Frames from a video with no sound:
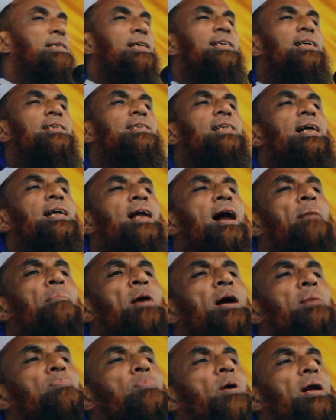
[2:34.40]
যেতে
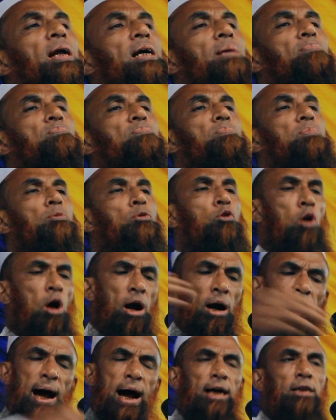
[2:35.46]
নামার পরে
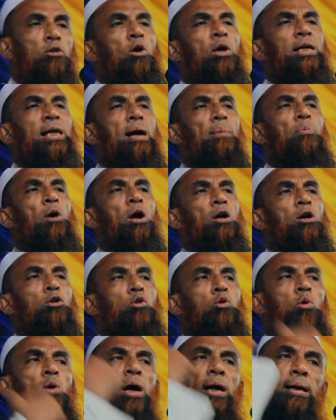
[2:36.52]
জড়ায় ধরিয়ে বড়
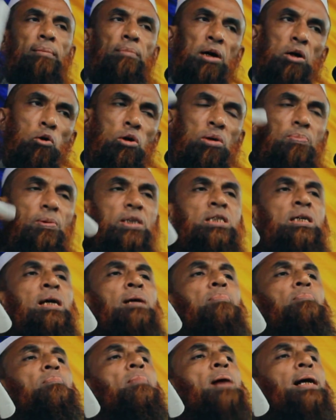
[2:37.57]
জুয়ান আমার ওই পাশে
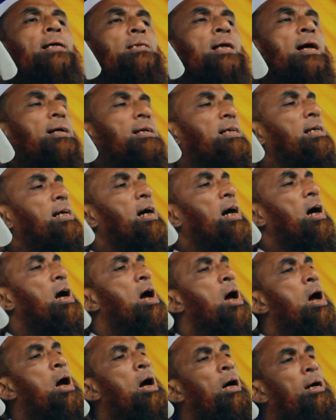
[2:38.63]
মাথা নিয়ে
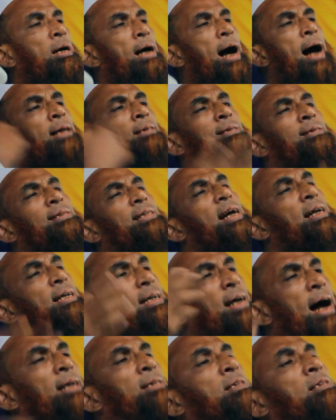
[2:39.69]
কাঁদতে
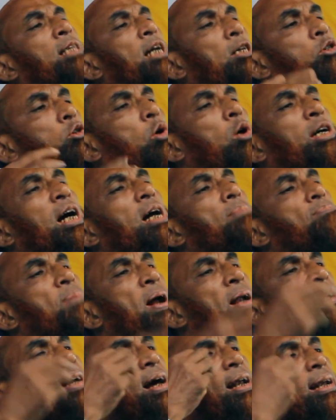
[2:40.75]
কাঁদতে চোখের
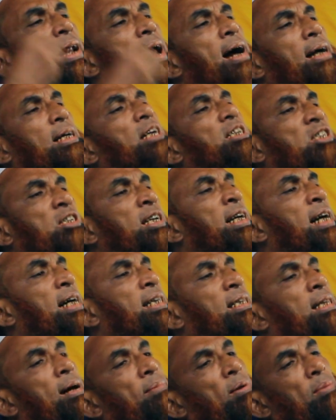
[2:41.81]
পানি আর নাকের শিয়েন
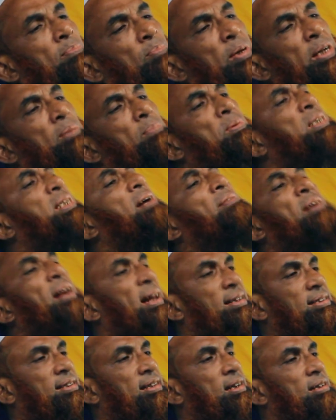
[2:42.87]
দিয়ে আমার পিঠ ভিজে
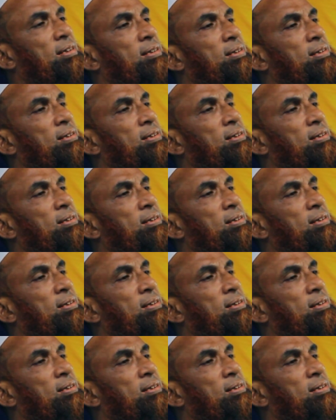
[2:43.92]
ফেলাইছে